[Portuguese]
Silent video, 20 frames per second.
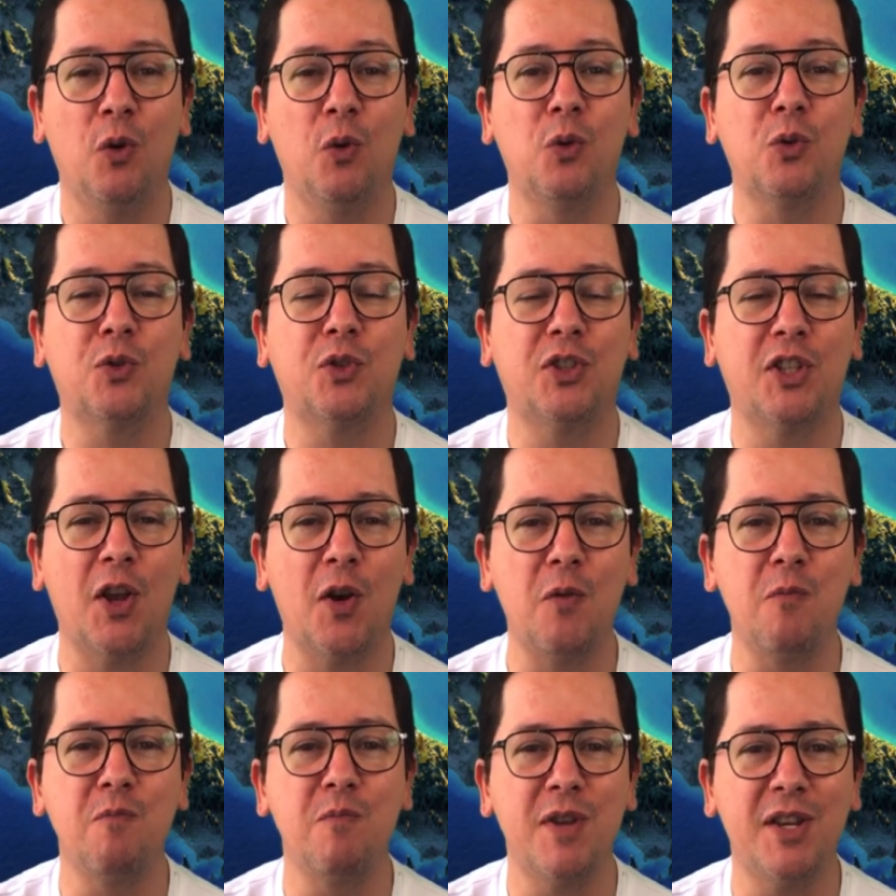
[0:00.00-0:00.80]
o
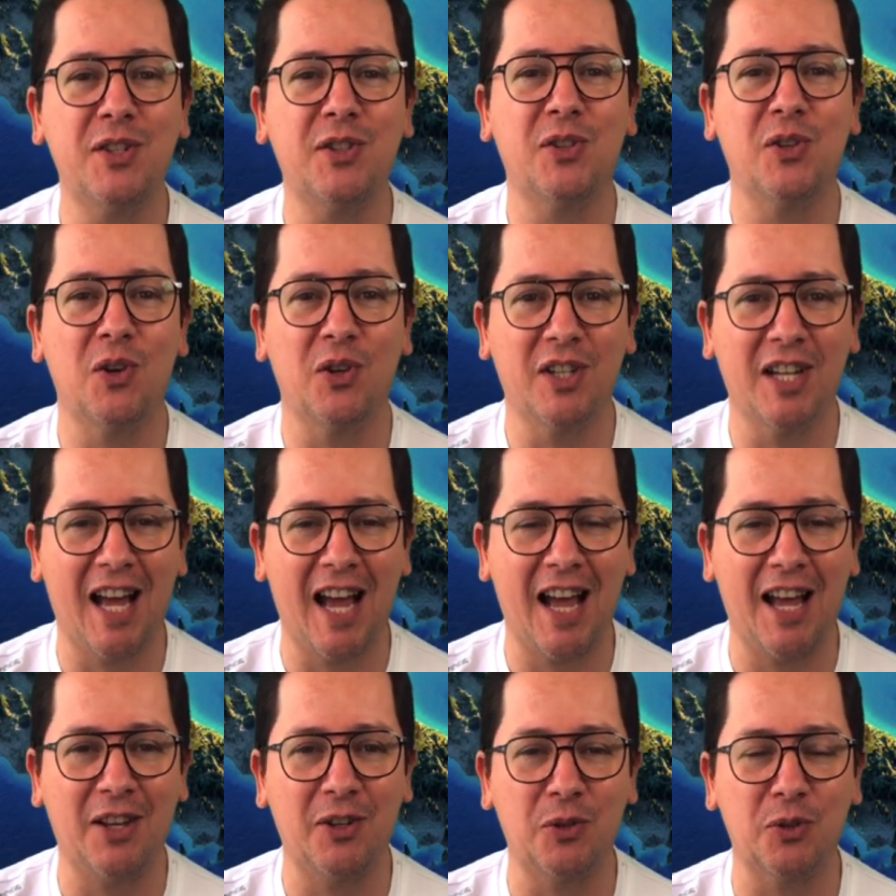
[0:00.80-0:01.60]
seu
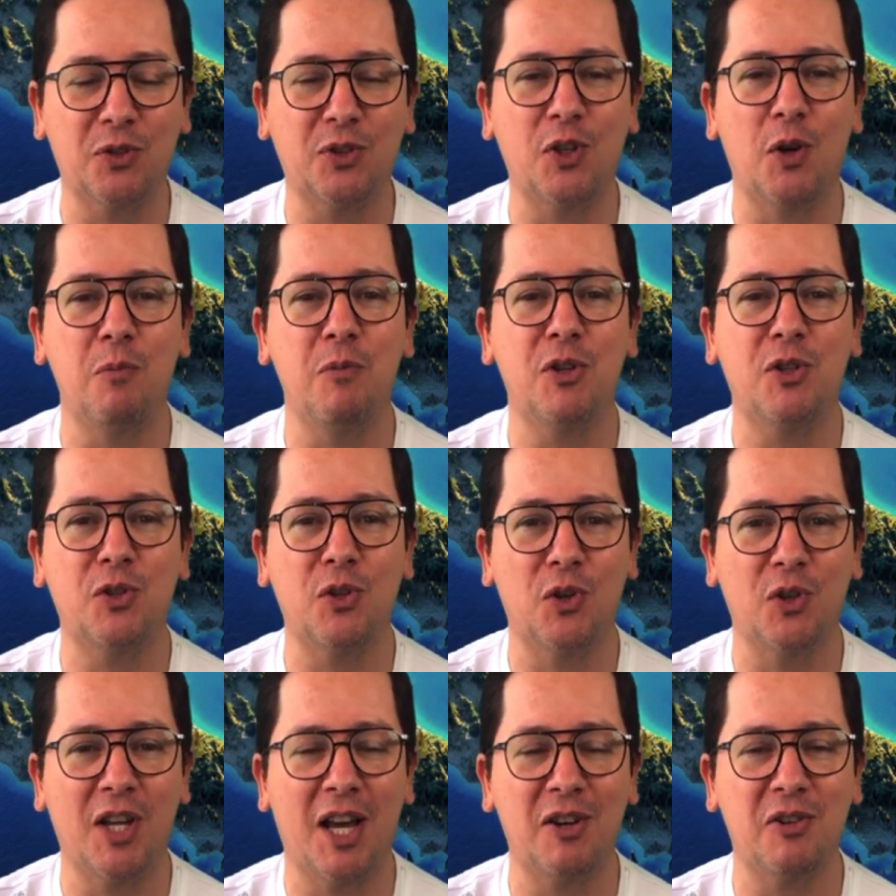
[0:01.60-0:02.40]
missionário, seu
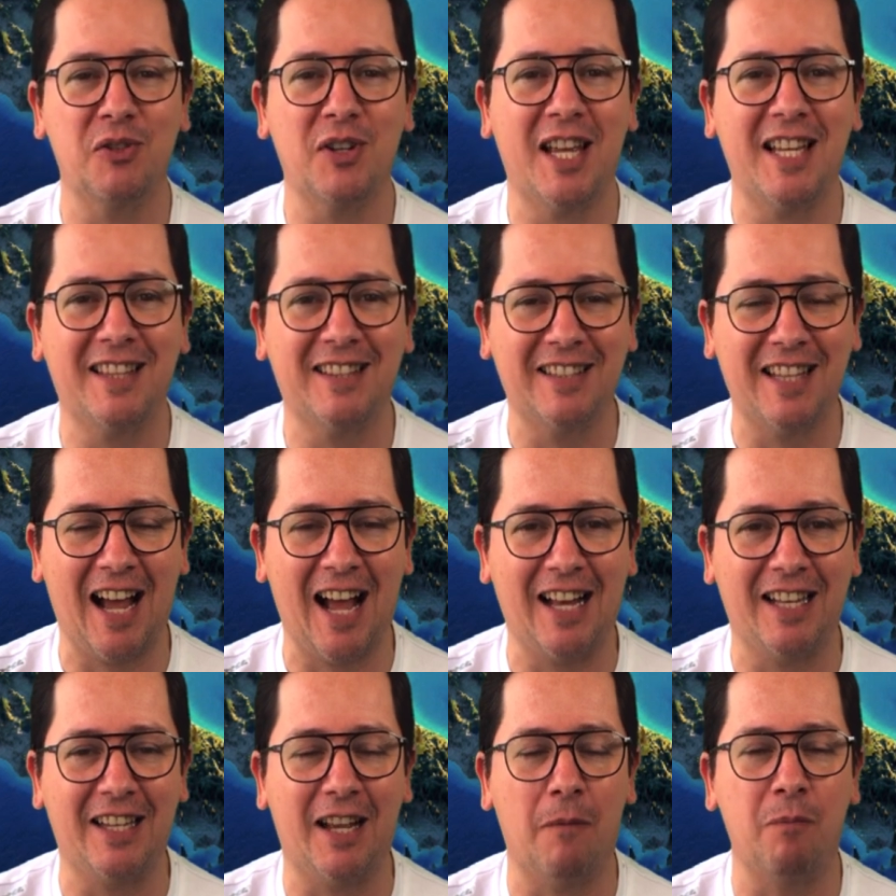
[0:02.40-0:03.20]
missionário na
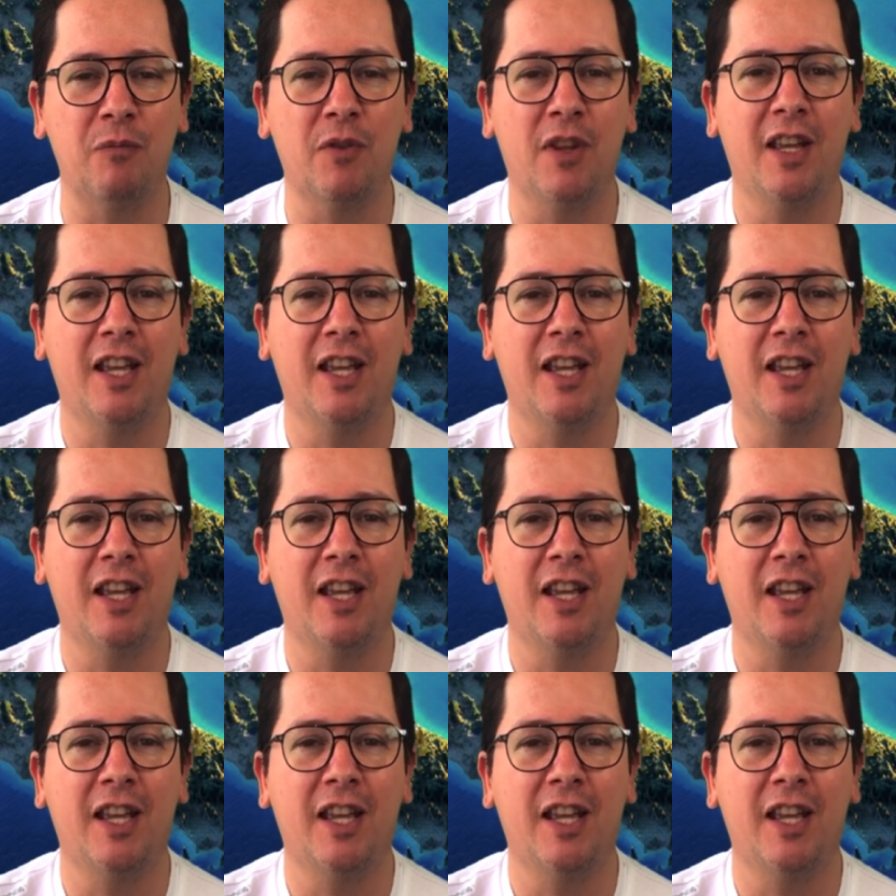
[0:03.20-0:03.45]
Itália.